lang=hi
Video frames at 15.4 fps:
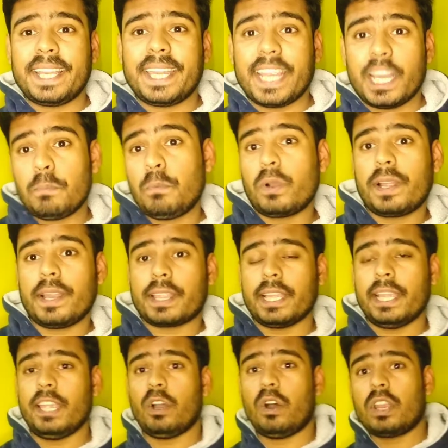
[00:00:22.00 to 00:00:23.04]
की टिकट बुक
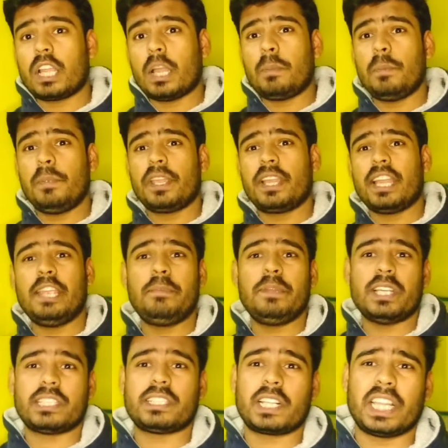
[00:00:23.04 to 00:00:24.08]
करते हैं और कभी भी कहीं भी
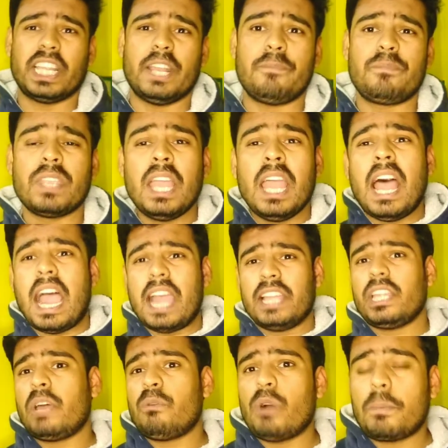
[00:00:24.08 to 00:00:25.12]
जा सकते हैं
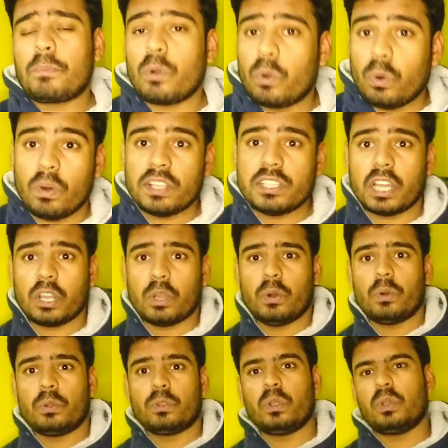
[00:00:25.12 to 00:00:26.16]
आयदर वो आपको गोवा जाना
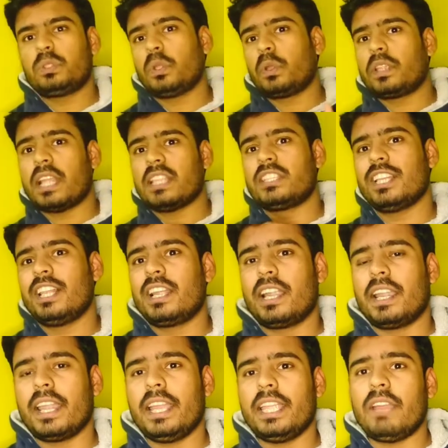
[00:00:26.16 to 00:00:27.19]
हो दोस्तों के साथ चिल
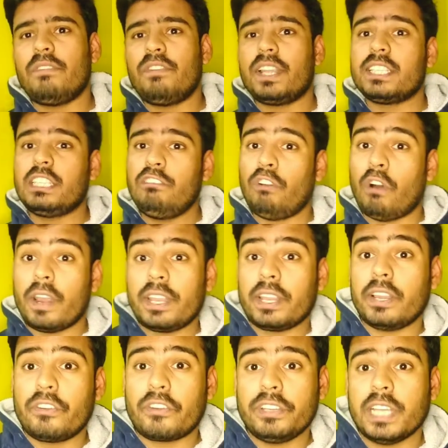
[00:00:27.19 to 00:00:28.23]
करने या फिर किसी फॉरेन
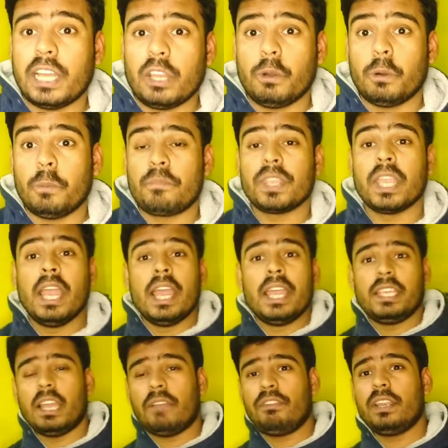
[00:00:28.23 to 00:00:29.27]
कंट्री जाना हो
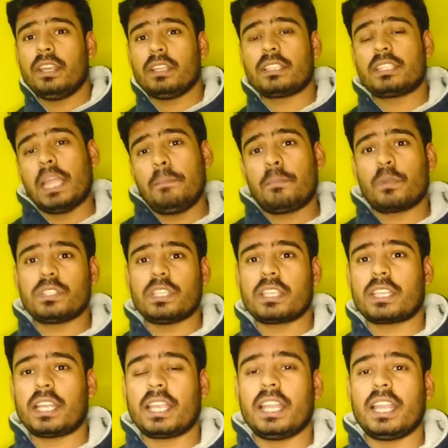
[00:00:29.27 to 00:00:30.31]
या फिर सेम
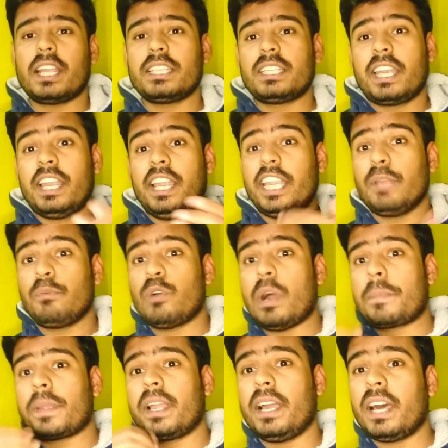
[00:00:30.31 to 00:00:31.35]
प्रोसेस करके ना किसी रिलेटिव को
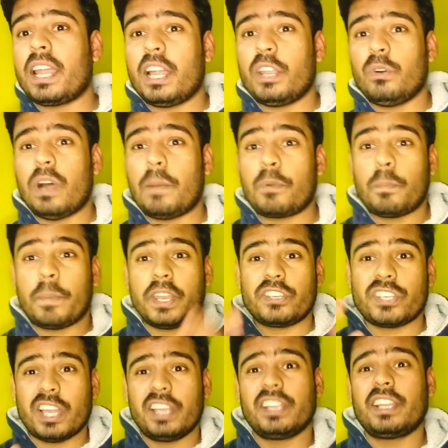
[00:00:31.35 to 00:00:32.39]
आपके घर आना हो आपको
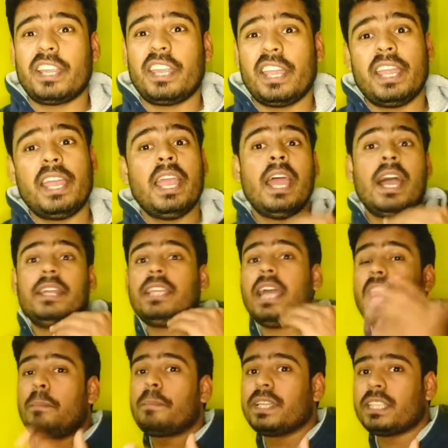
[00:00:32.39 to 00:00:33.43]
परेशान करने या
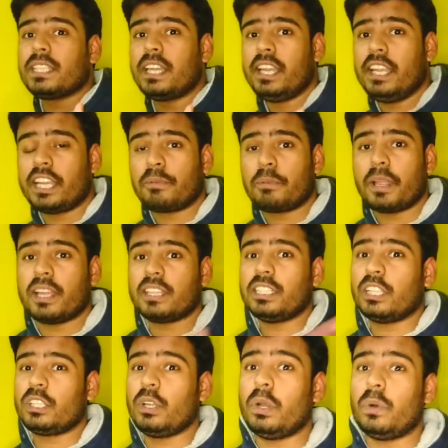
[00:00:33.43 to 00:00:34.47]
आप किसी रिलेटिव के घर
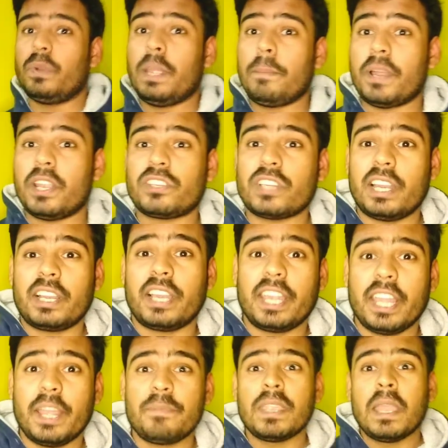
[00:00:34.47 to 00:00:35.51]
जाते हो उन्हें परेशान
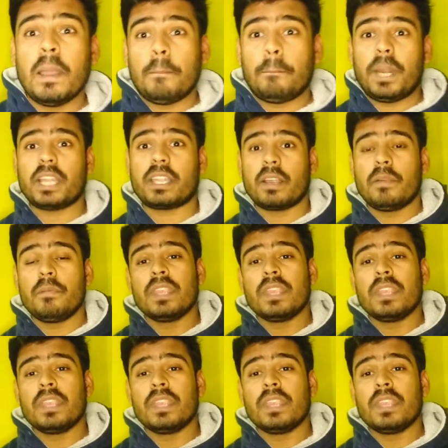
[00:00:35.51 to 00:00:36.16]
करने बट